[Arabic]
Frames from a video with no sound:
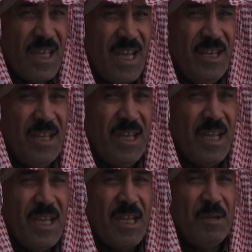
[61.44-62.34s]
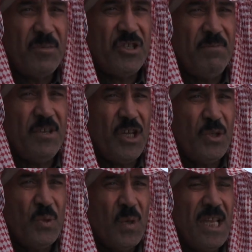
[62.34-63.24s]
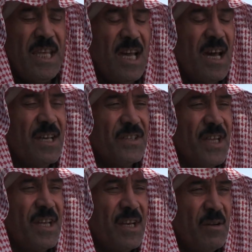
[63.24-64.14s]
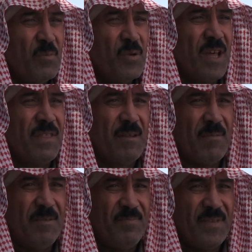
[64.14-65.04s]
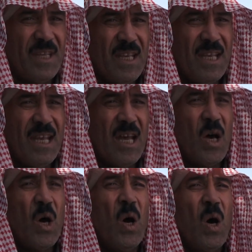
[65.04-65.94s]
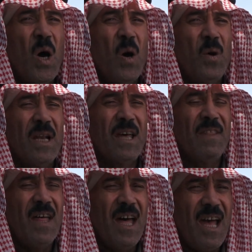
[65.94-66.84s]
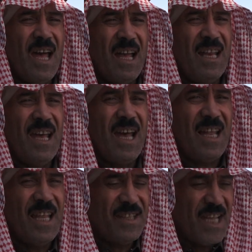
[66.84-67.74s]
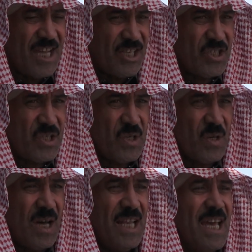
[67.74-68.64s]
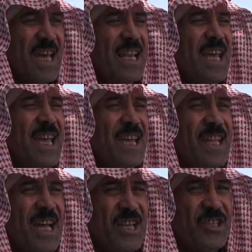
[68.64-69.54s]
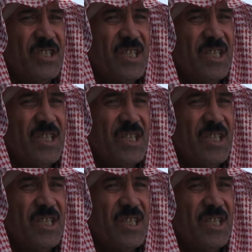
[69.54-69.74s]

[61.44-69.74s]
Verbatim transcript: يعني بجميع الدول هي أخطر منظمة والقضاء على على داعش على خلايا داعش